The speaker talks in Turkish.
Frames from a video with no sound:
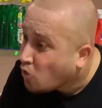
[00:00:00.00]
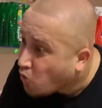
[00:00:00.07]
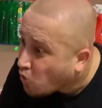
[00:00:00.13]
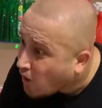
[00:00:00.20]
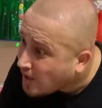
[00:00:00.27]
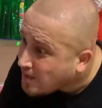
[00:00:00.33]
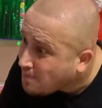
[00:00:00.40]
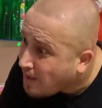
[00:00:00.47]

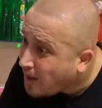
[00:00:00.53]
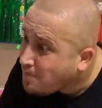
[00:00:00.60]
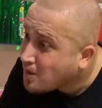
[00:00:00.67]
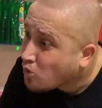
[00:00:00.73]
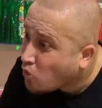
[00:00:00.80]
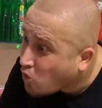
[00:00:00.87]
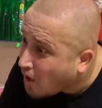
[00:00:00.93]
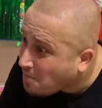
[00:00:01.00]
Kullandım abi.
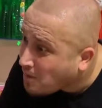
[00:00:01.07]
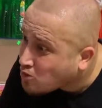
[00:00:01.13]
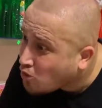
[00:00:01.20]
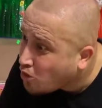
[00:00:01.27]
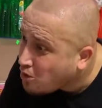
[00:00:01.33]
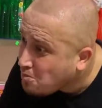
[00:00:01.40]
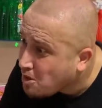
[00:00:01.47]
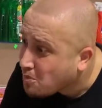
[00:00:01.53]
Kullanmaz
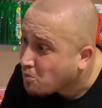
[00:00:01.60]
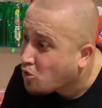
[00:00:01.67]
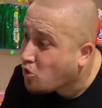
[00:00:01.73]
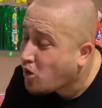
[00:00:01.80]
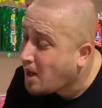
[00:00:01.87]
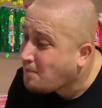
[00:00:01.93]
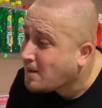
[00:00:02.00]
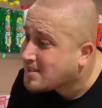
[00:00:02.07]
olur muyum?
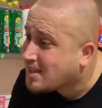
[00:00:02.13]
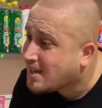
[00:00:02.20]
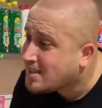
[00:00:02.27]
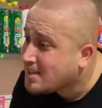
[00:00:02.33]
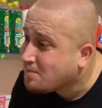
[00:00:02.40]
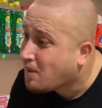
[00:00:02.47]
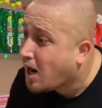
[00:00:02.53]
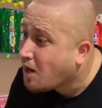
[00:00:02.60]

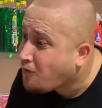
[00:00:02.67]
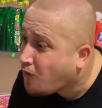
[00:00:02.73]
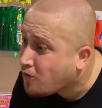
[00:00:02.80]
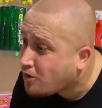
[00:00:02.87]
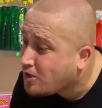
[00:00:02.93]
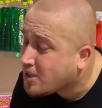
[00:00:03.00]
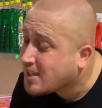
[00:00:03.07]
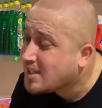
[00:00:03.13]
Kullanmasaydım iPhone
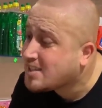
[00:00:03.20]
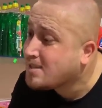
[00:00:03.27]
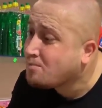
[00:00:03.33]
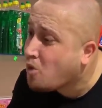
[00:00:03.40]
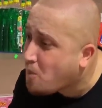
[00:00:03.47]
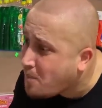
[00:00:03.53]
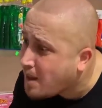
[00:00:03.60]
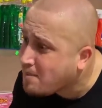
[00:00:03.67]
12 için
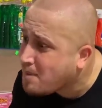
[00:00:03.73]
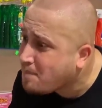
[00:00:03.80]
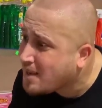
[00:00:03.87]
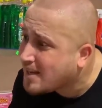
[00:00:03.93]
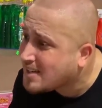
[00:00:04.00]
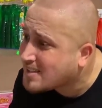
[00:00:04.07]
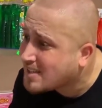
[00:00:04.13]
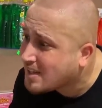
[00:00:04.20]
böbreğimin
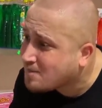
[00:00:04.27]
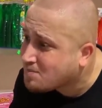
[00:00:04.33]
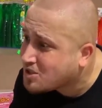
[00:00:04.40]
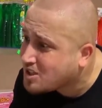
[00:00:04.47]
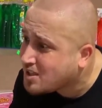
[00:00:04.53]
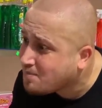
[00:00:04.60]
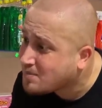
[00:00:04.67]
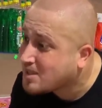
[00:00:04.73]
birini
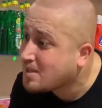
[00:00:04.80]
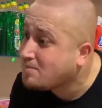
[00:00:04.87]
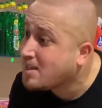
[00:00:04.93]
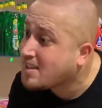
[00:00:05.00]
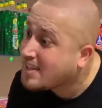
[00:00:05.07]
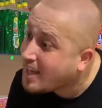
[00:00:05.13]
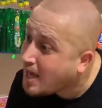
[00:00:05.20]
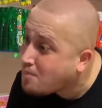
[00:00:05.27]
satmıştım.
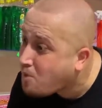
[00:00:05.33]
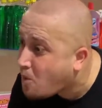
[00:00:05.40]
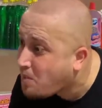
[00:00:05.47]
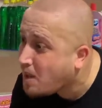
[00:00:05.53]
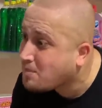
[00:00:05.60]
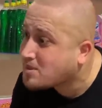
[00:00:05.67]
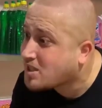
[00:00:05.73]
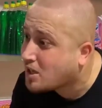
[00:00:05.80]
Şimdi diğer
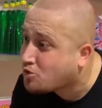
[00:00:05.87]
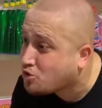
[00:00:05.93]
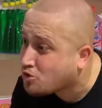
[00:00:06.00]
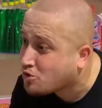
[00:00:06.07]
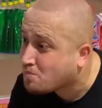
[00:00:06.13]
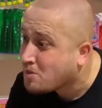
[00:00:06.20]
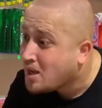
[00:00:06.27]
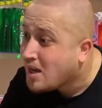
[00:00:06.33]
böbreğimi
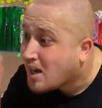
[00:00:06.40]
satıyordum.